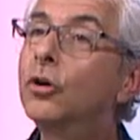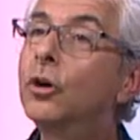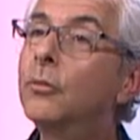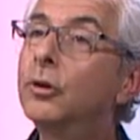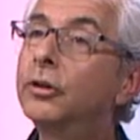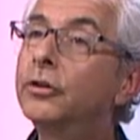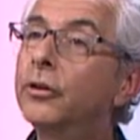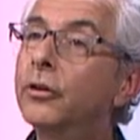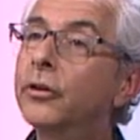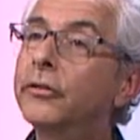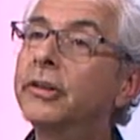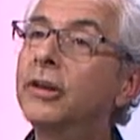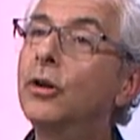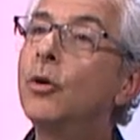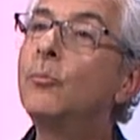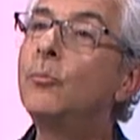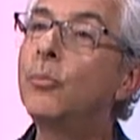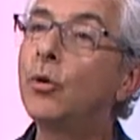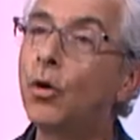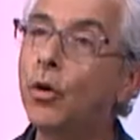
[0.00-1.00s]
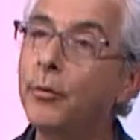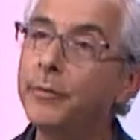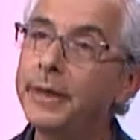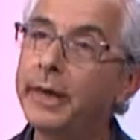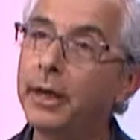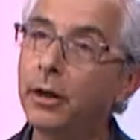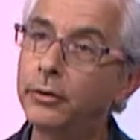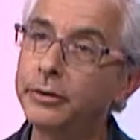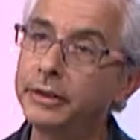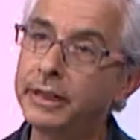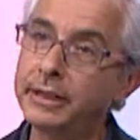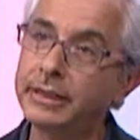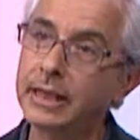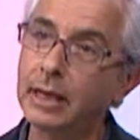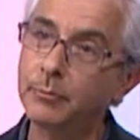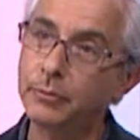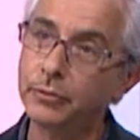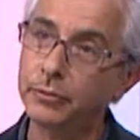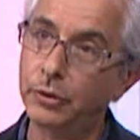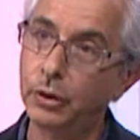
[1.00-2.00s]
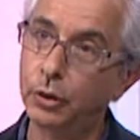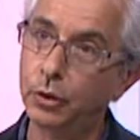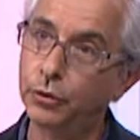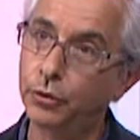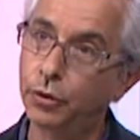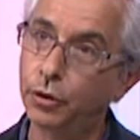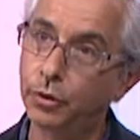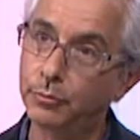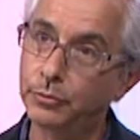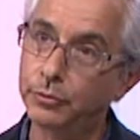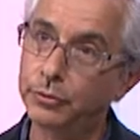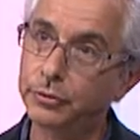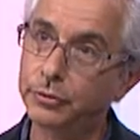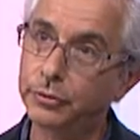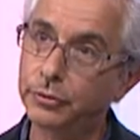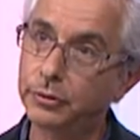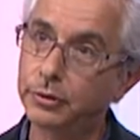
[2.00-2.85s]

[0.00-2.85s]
locomoteur, c'est le premier handicap en Europe.